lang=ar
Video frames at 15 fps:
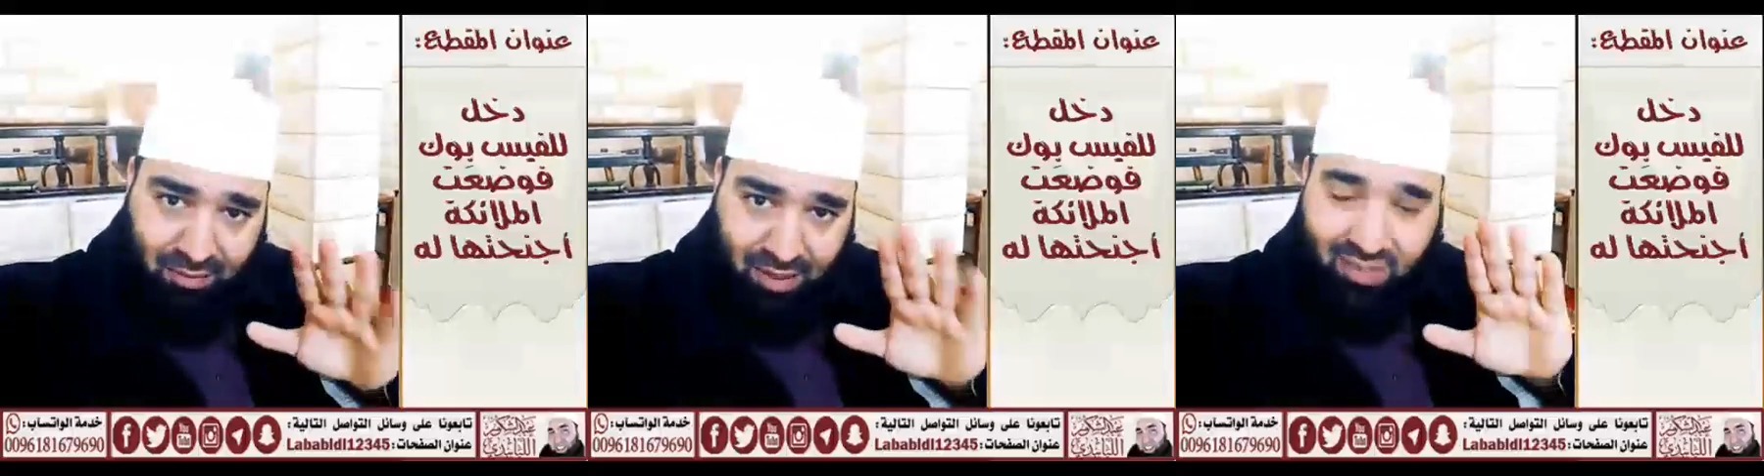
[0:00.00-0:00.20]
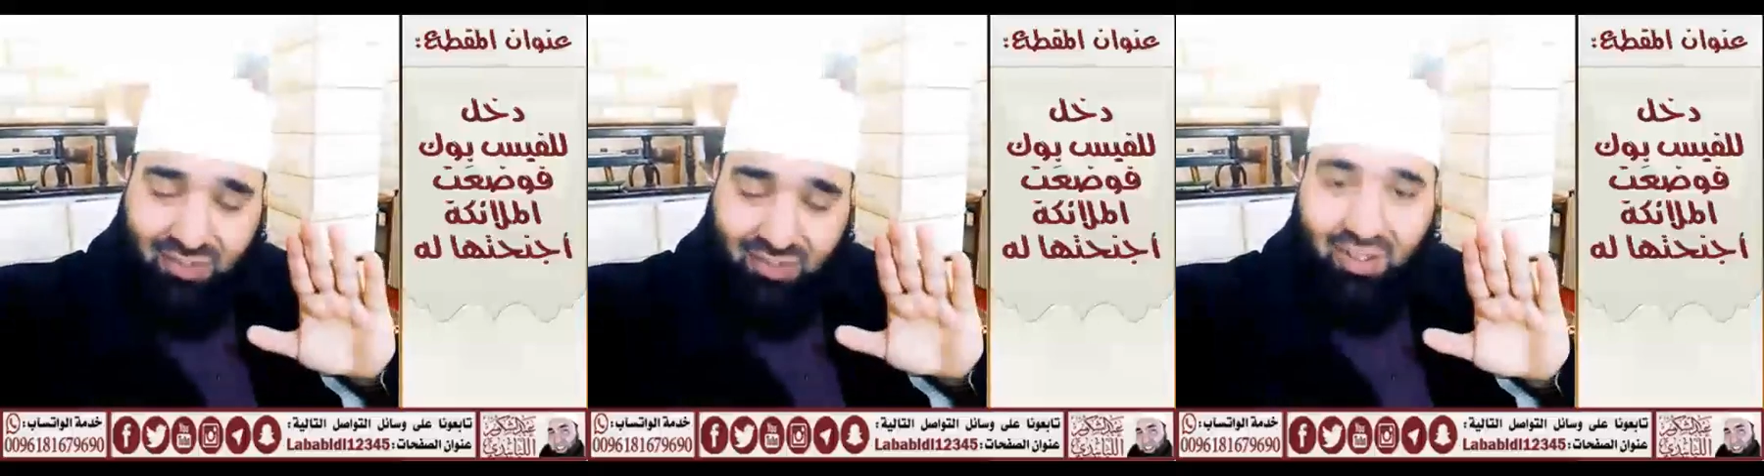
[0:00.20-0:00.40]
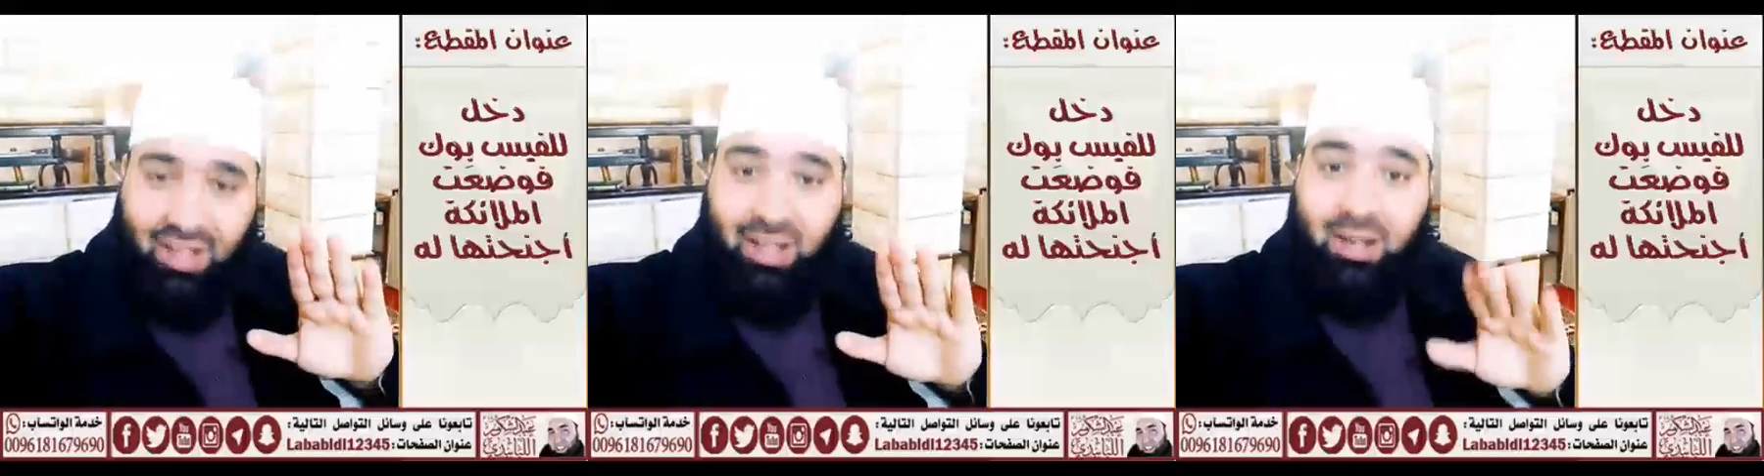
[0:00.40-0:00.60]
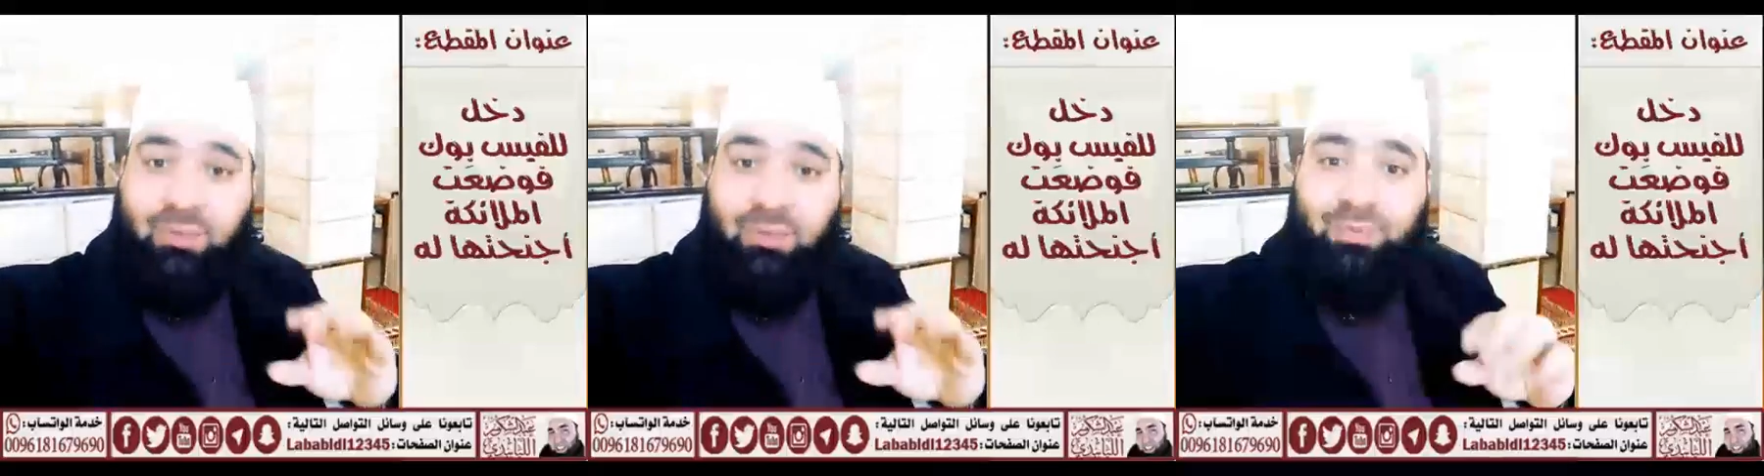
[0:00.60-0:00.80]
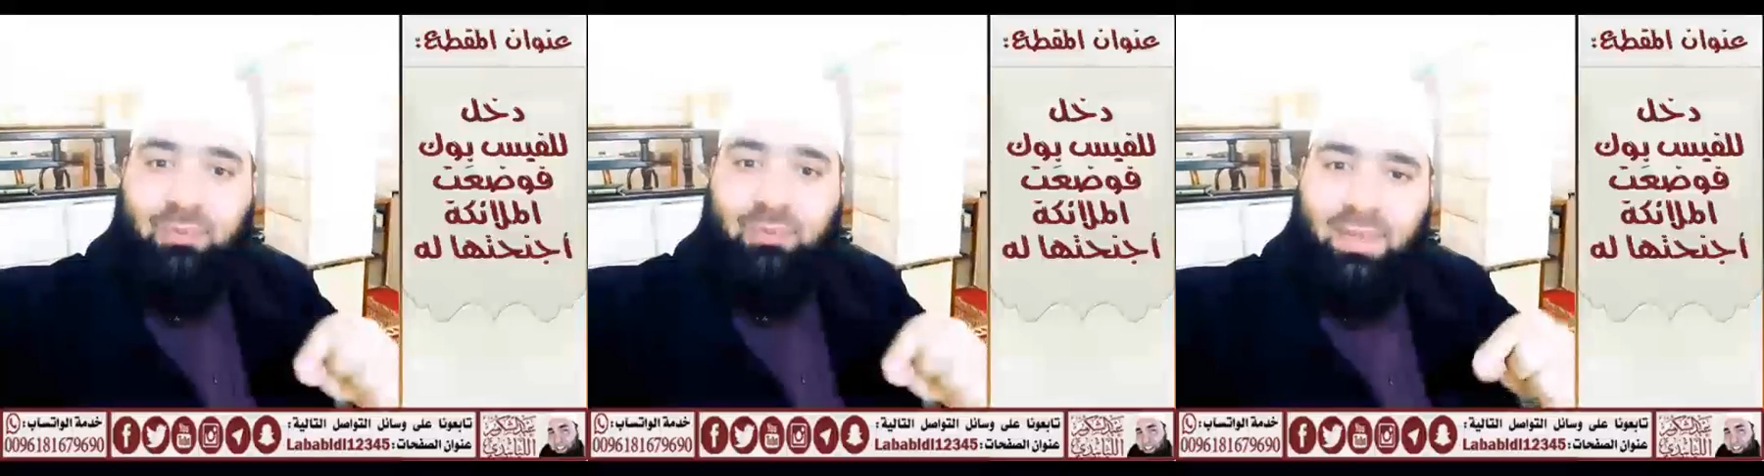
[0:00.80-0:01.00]

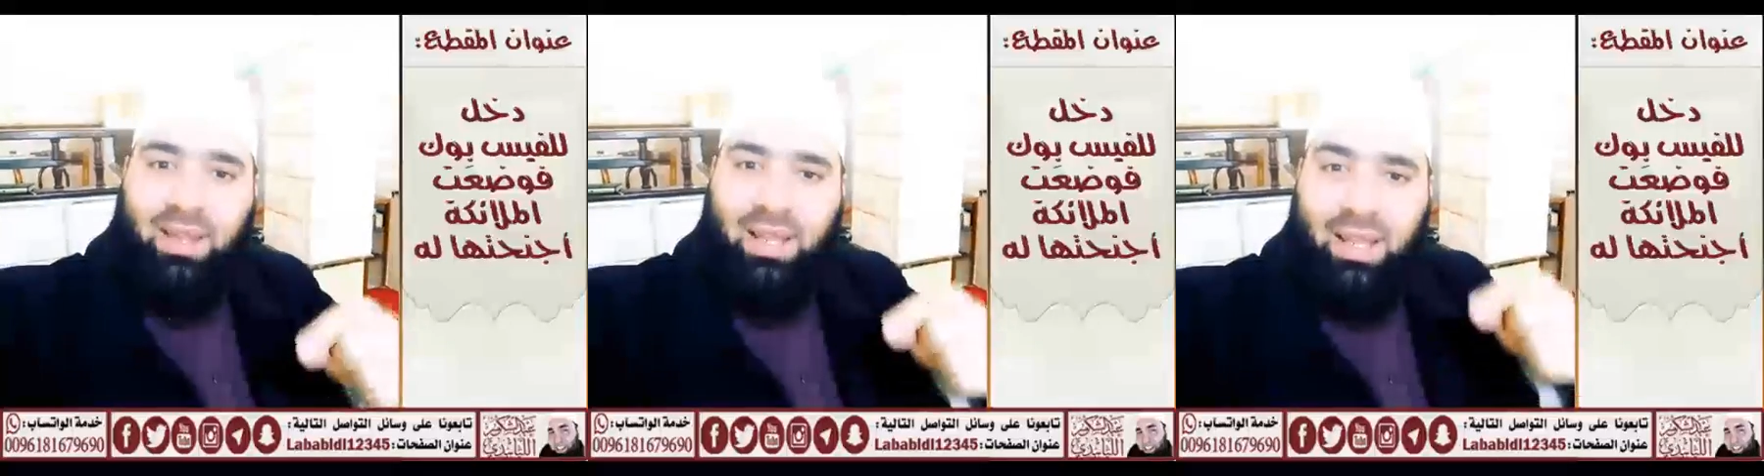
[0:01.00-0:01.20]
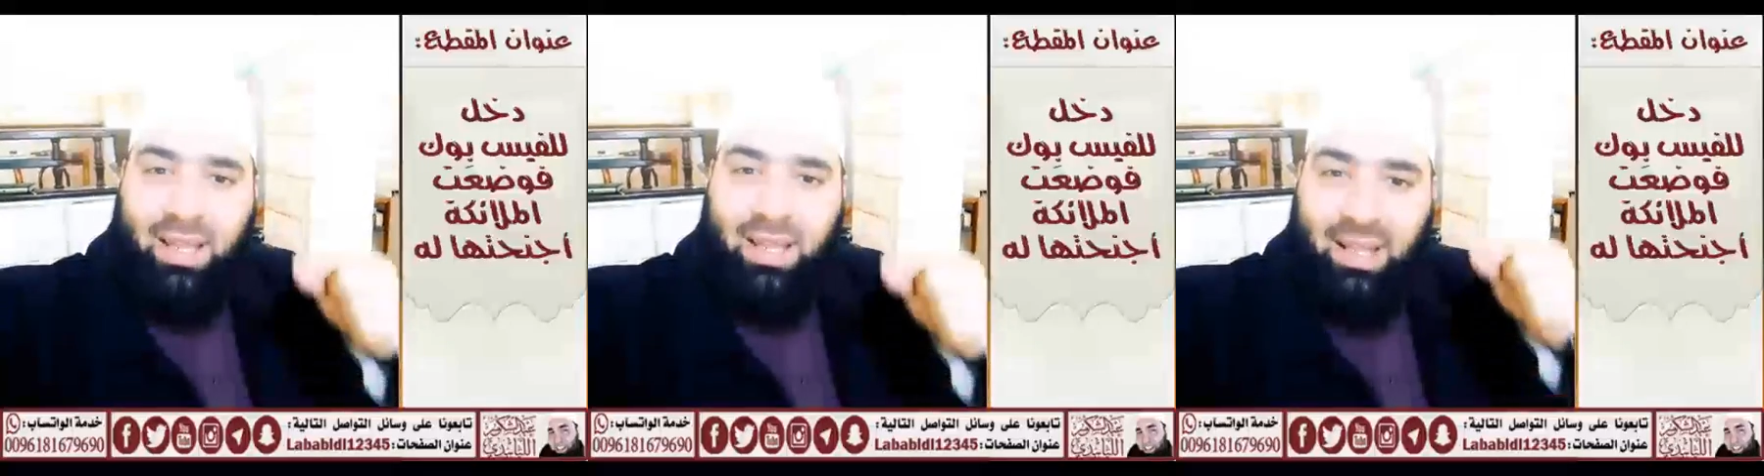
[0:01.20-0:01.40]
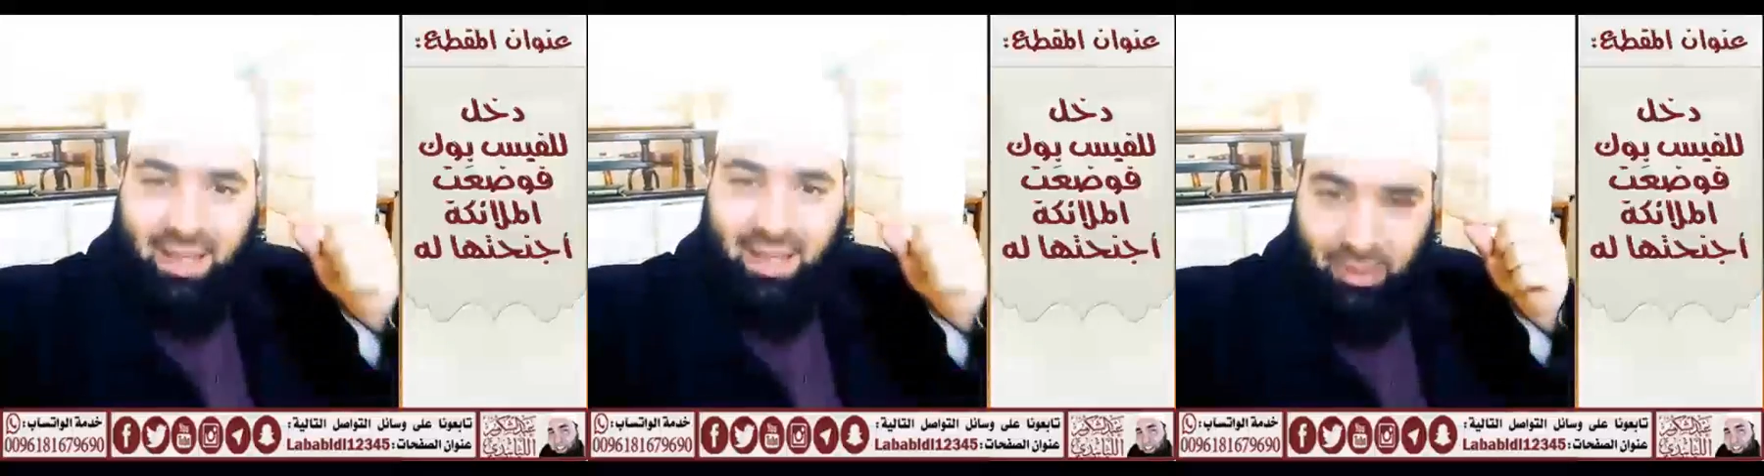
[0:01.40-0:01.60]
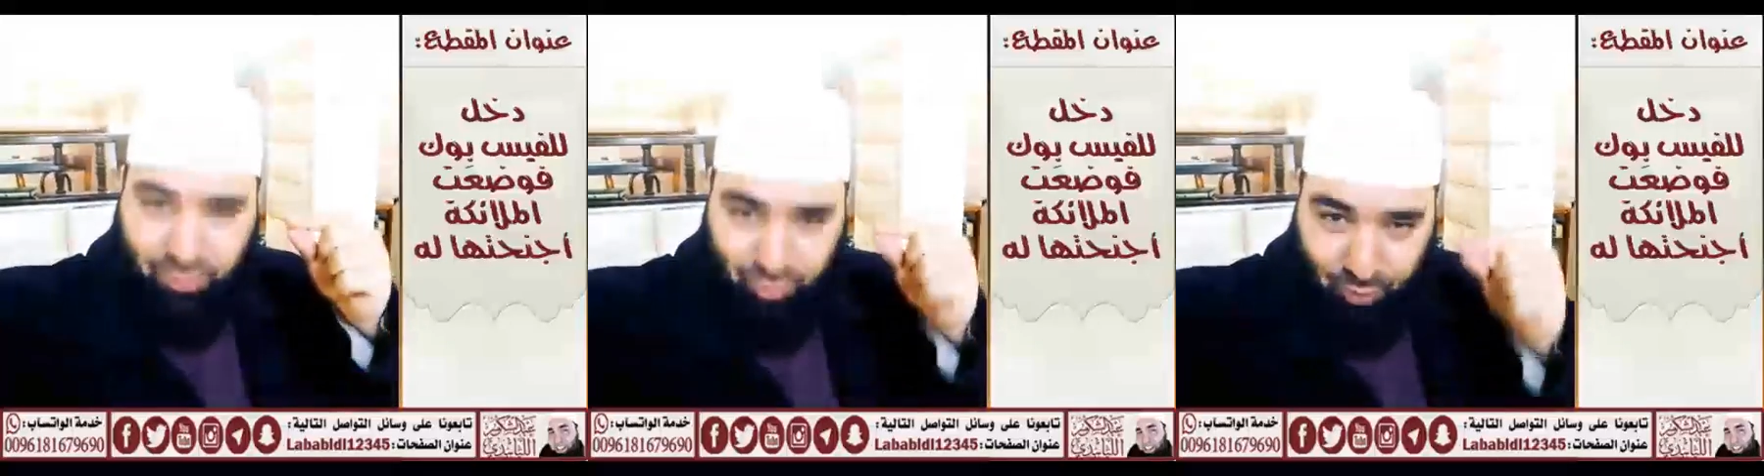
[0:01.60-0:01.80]
بأصله إلى